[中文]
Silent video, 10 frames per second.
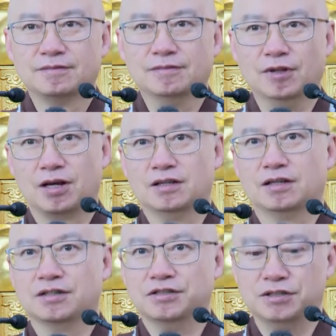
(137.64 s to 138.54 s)
你看这
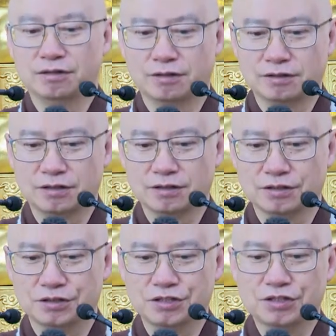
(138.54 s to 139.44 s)
个心呢，真的
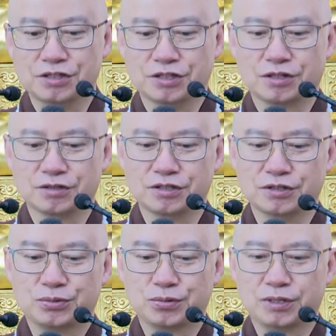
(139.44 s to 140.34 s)
是清净到
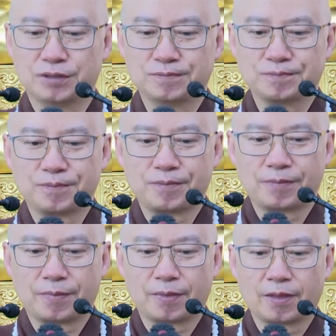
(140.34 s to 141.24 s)
极处了。
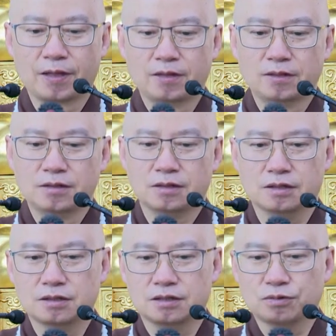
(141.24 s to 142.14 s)

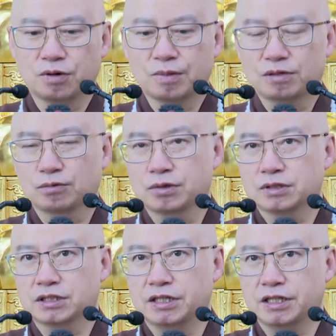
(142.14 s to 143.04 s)
因此，我们无论
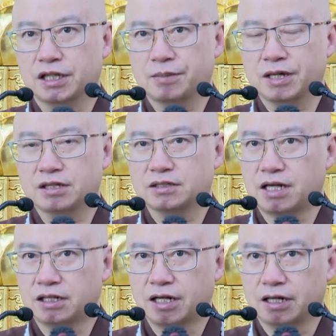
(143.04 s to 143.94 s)
是听到别人
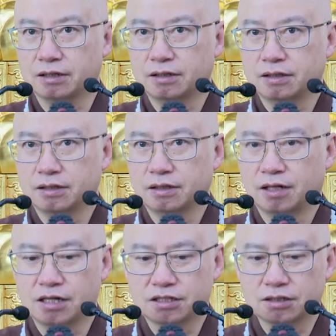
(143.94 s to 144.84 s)
赞叹，
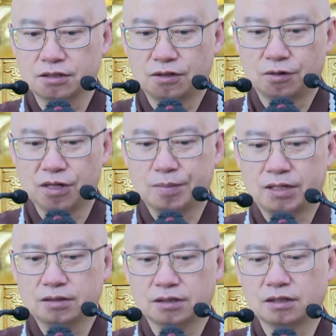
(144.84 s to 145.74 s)
还是回
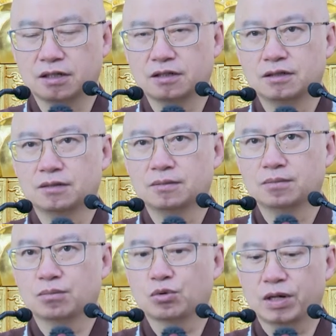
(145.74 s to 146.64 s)
谤等等，
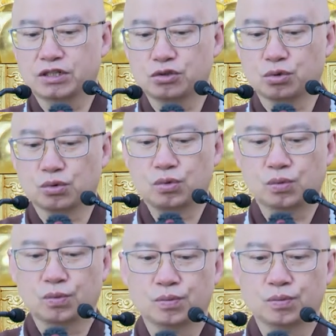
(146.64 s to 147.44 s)
不为之所动。